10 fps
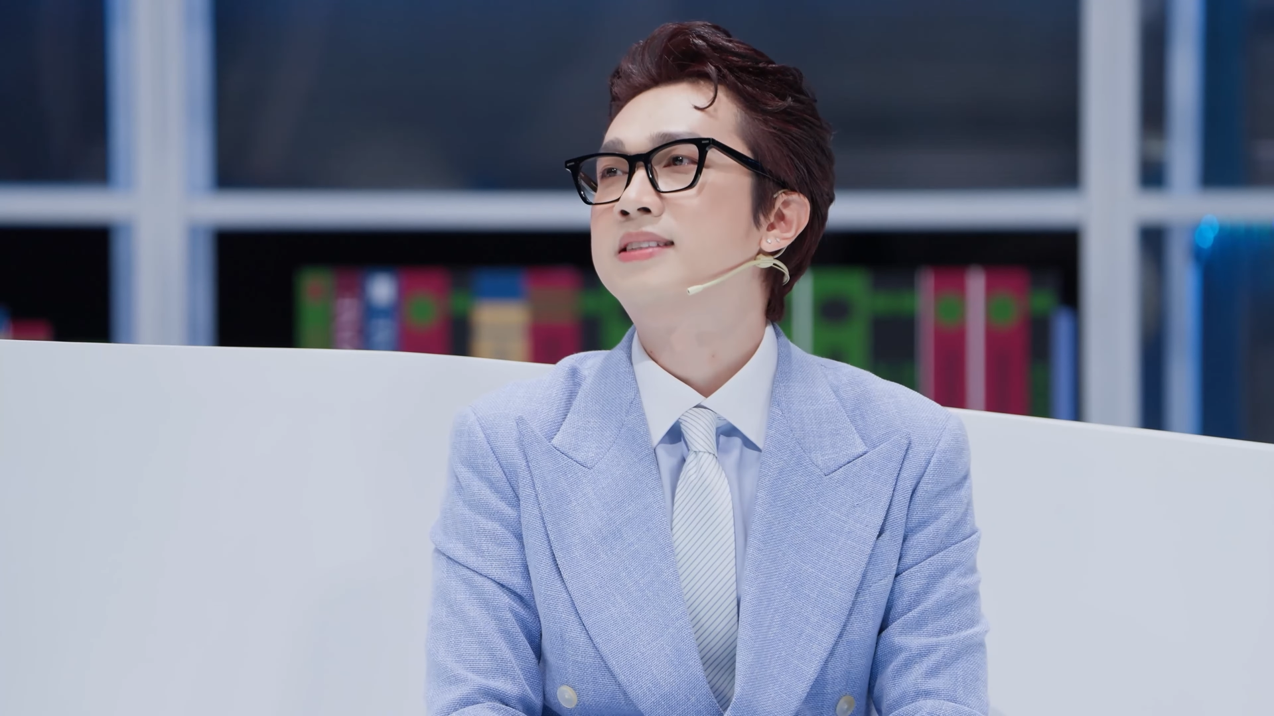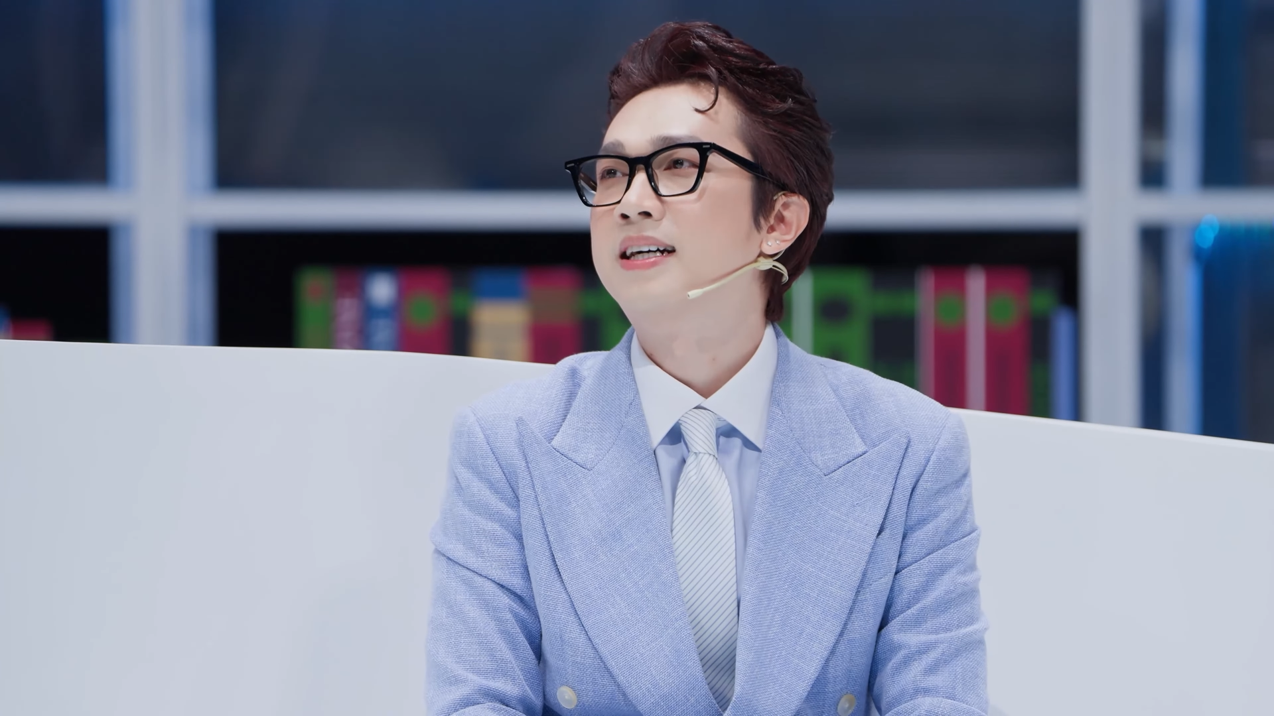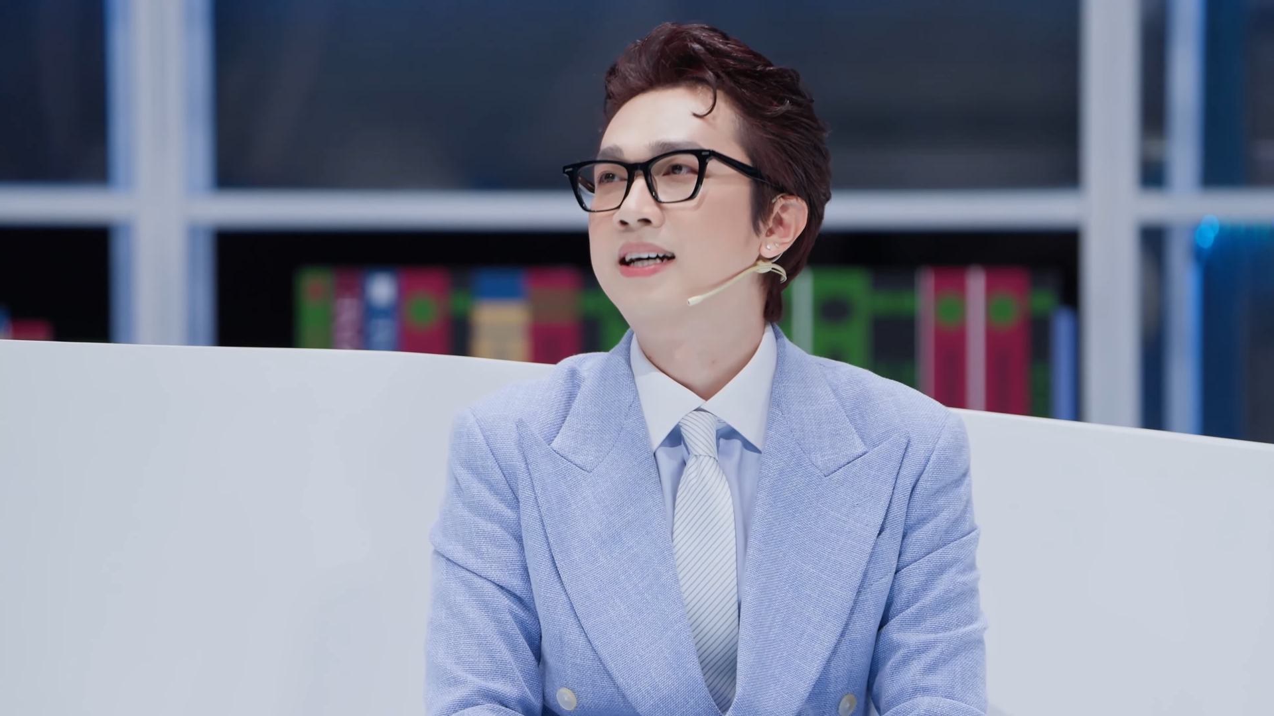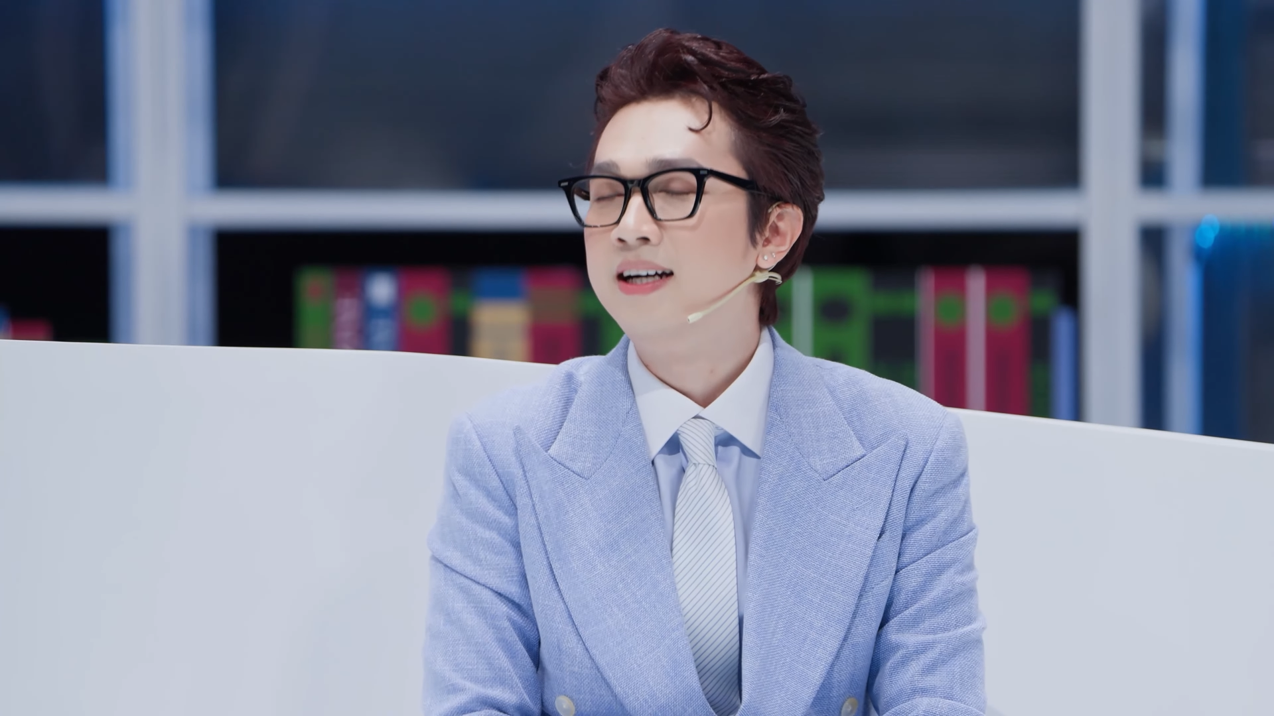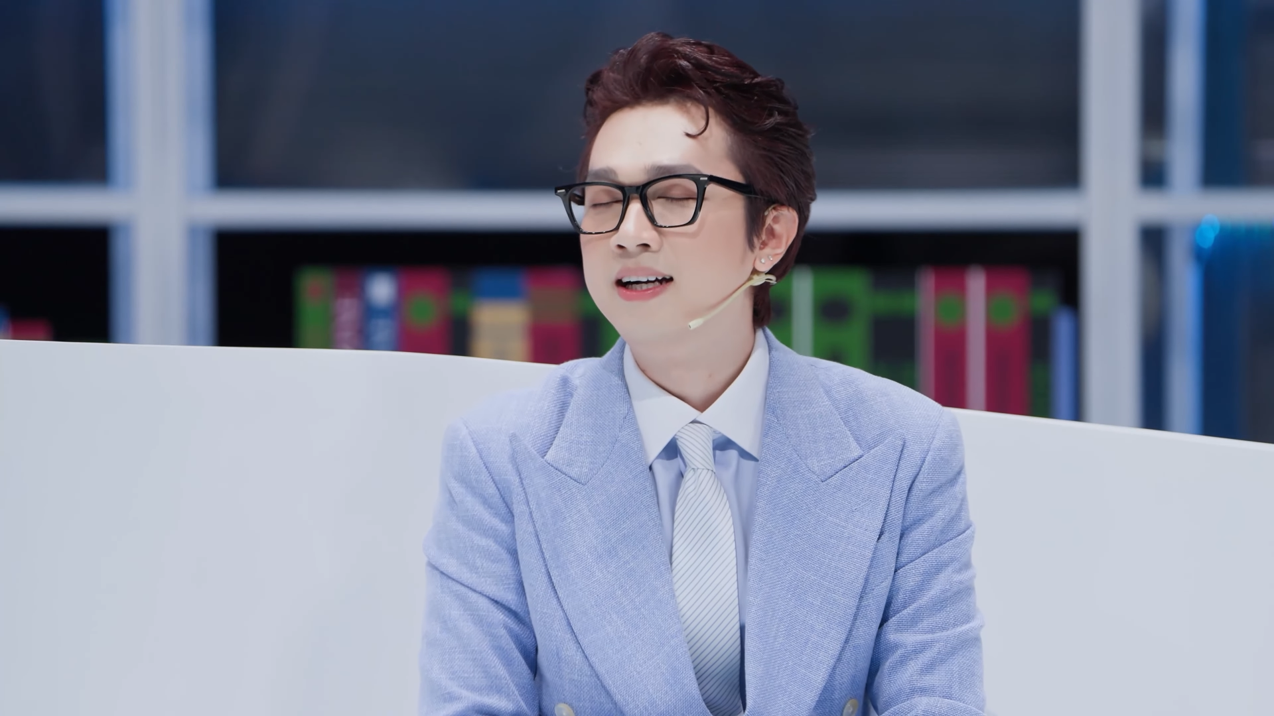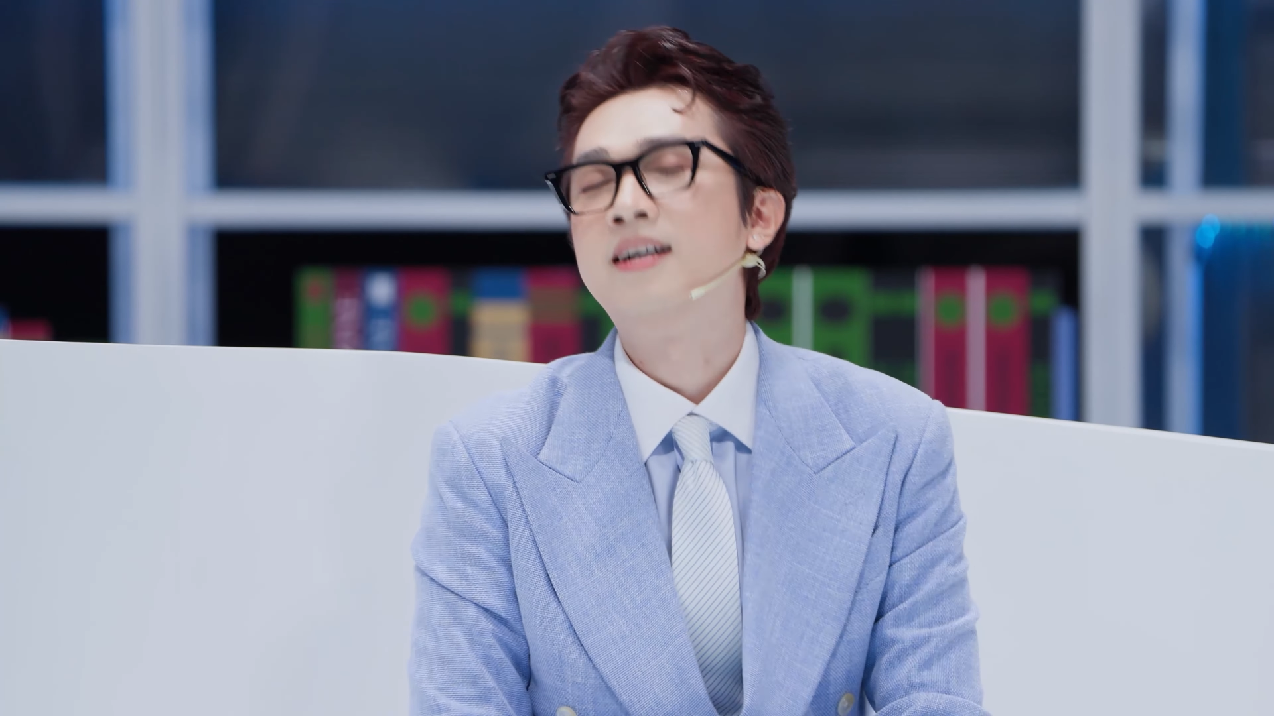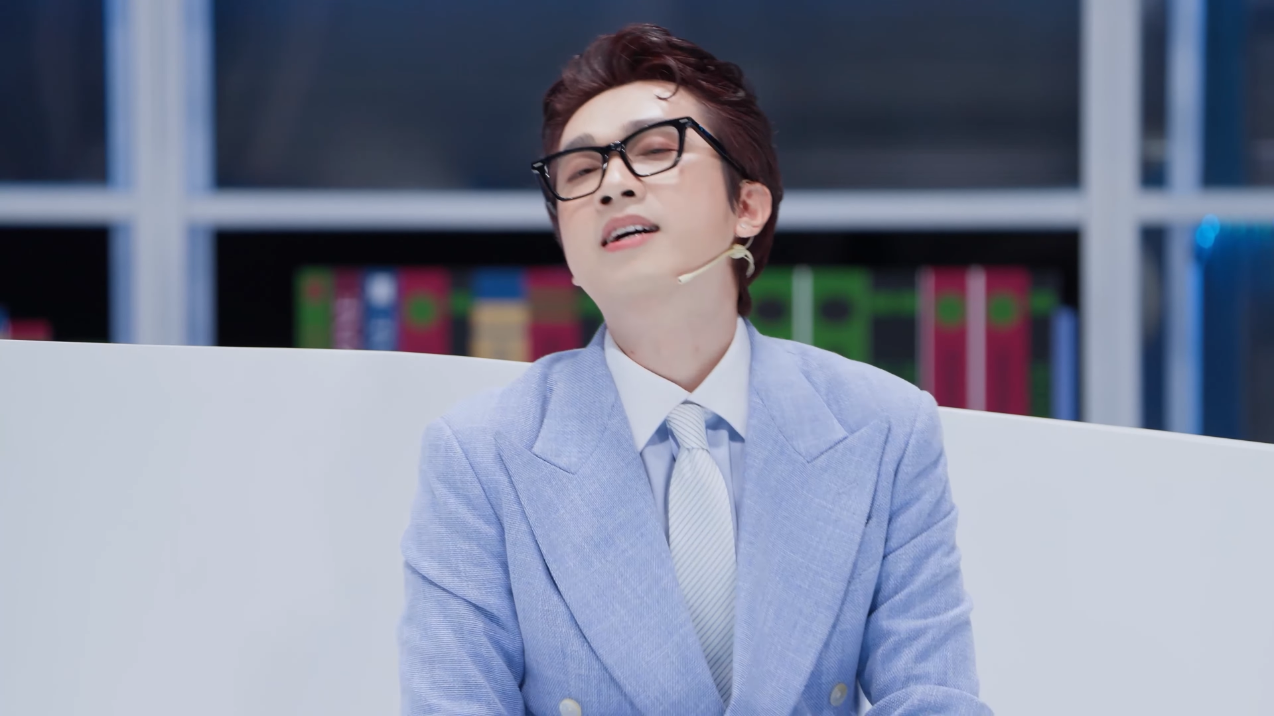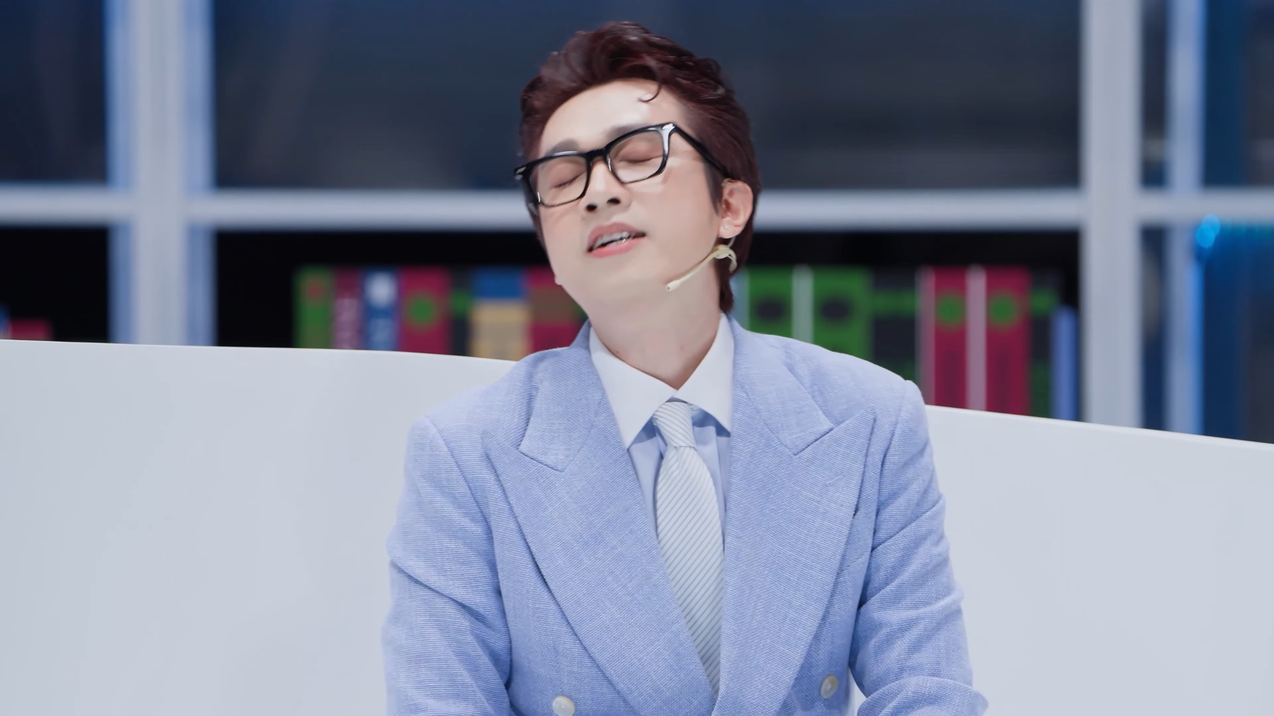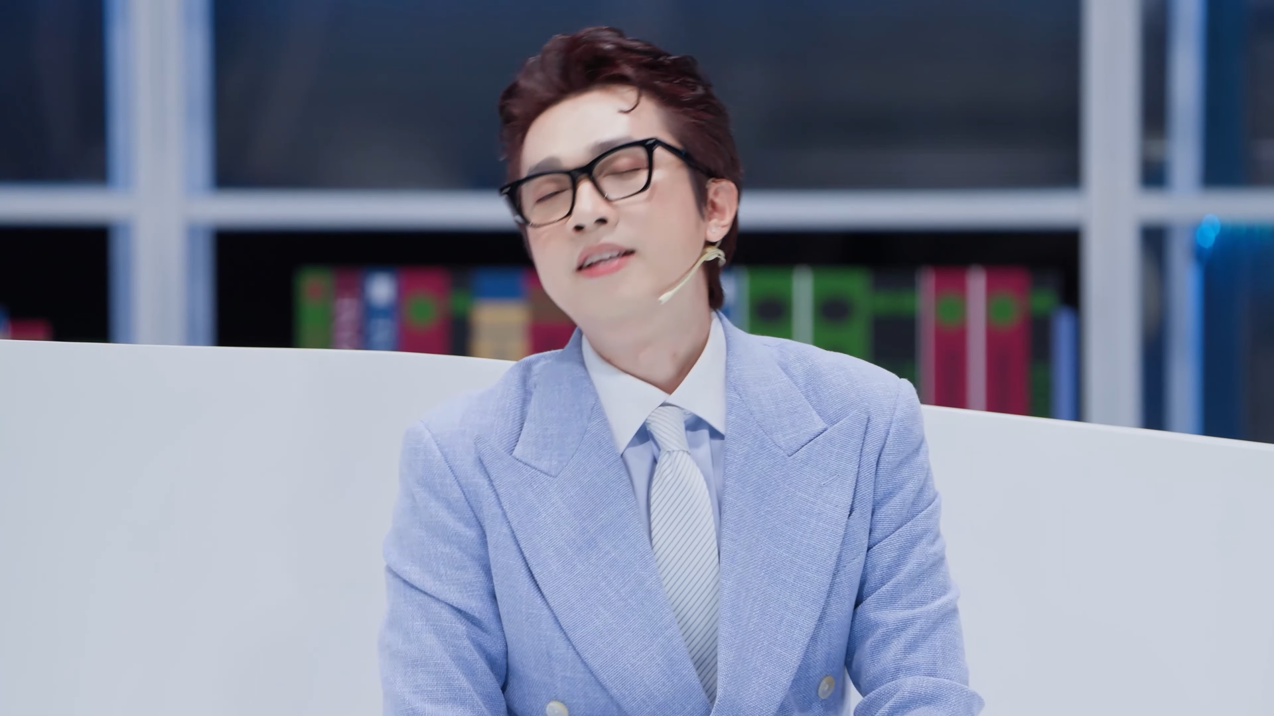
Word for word: à,